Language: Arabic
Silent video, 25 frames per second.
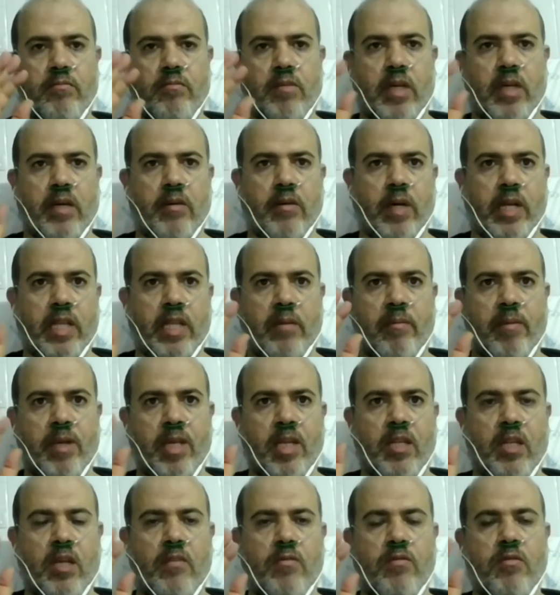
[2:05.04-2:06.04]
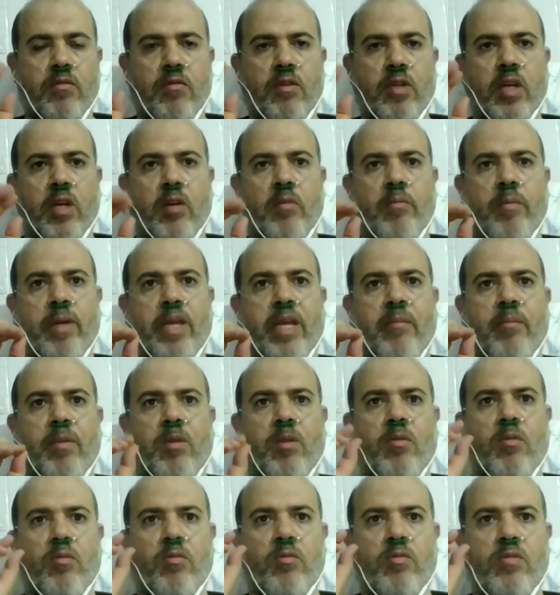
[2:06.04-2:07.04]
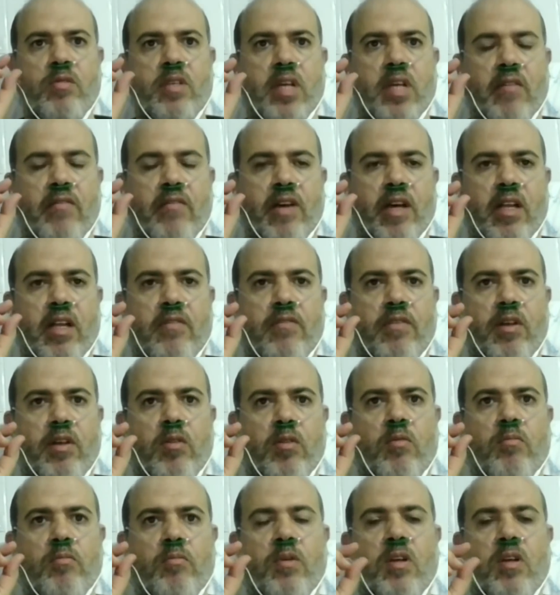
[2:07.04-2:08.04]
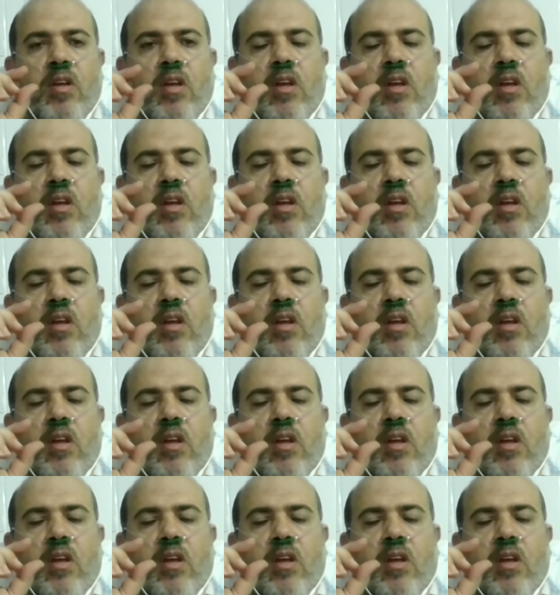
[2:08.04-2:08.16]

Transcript: واخدين مني تليفون يوميا بيدوني نص ساعه فقط في اليوم